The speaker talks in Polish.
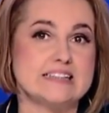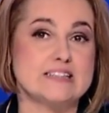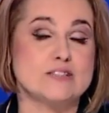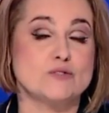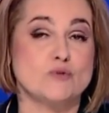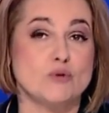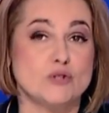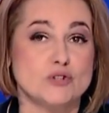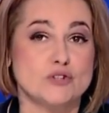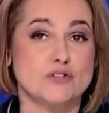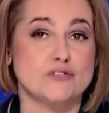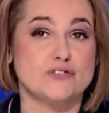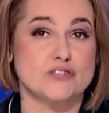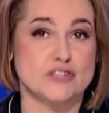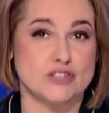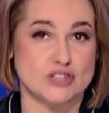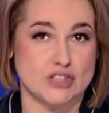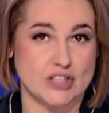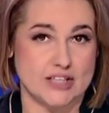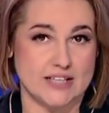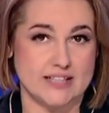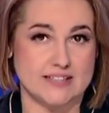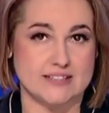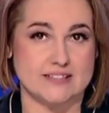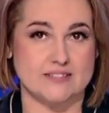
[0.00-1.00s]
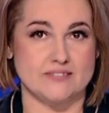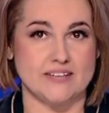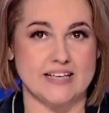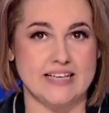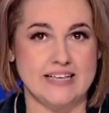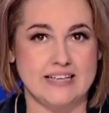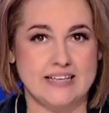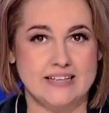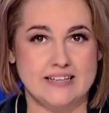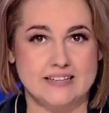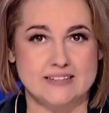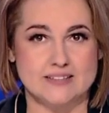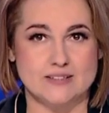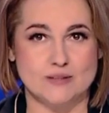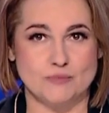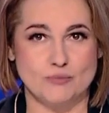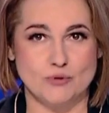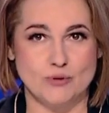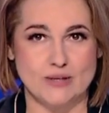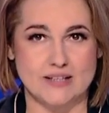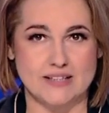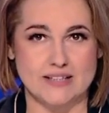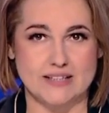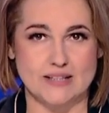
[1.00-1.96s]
Złoto w strzelectwie zdobyła